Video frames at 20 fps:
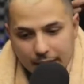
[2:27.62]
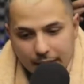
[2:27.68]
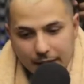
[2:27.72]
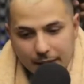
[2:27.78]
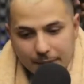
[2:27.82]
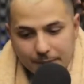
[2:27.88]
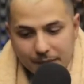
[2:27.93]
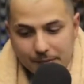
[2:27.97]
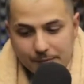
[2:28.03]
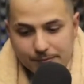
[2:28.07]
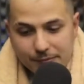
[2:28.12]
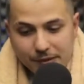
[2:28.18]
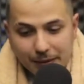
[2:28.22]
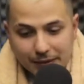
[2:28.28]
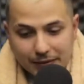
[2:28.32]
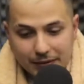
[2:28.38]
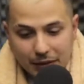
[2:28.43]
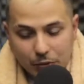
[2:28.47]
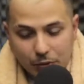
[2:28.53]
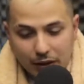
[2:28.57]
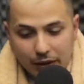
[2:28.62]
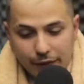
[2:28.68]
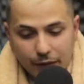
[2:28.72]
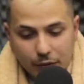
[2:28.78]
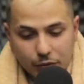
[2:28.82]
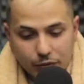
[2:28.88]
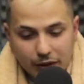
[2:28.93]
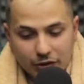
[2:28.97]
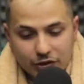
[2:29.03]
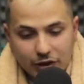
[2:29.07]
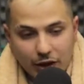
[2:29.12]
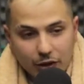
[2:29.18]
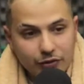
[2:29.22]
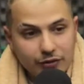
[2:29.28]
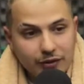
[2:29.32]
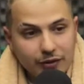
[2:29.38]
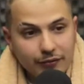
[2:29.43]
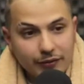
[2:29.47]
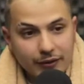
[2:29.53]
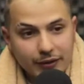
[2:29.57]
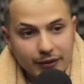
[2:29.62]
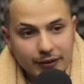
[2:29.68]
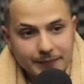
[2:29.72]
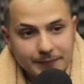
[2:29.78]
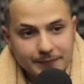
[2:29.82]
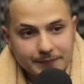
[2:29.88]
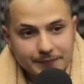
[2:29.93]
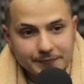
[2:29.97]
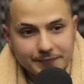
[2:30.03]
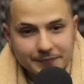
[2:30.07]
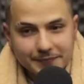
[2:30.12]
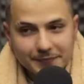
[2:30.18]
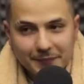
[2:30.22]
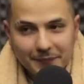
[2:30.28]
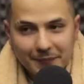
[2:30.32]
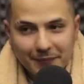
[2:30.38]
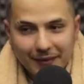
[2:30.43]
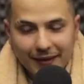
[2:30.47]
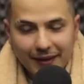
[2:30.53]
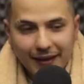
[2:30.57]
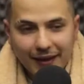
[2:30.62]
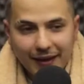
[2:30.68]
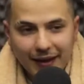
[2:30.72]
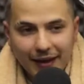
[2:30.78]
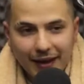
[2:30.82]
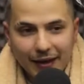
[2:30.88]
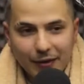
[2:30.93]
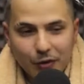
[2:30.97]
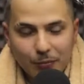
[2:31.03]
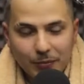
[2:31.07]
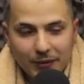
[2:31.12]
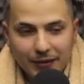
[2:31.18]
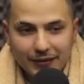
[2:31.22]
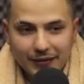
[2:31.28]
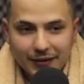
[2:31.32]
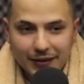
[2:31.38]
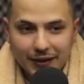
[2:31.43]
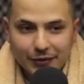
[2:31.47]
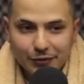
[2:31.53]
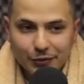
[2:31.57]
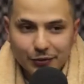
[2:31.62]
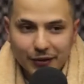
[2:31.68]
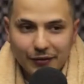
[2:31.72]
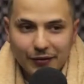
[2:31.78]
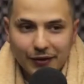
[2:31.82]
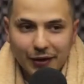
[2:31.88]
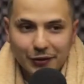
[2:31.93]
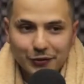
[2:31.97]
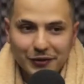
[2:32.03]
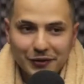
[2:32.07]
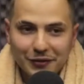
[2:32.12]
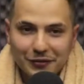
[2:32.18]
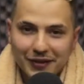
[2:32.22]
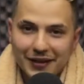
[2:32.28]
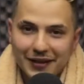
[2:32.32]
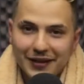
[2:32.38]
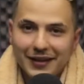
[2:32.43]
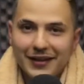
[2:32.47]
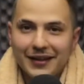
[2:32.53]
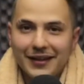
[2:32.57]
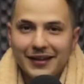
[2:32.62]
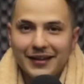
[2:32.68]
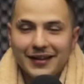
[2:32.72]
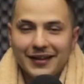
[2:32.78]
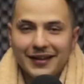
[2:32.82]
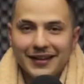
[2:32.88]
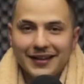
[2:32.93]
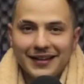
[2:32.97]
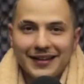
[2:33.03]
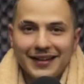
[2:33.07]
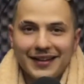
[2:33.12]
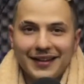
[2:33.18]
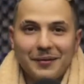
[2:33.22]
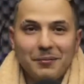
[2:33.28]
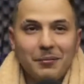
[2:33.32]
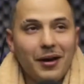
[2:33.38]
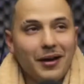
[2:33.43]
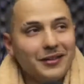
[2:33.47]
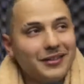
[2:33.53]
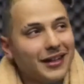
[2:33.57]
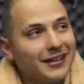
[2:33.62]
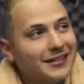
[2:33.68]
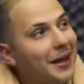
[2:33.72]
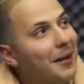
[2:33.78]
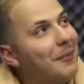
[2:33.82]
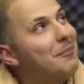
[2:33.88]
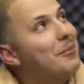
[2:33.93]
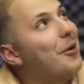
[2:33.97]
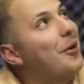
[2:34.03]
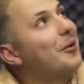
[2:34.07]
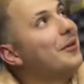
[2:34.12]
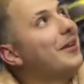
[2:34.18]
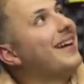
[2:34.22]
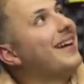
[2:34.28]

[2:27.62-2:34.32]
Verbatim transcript: me, me matriculei na faculdade de rádio e TV. Hum. Aí comecei a estudar rádio e TV. Mano, já tá bom, né?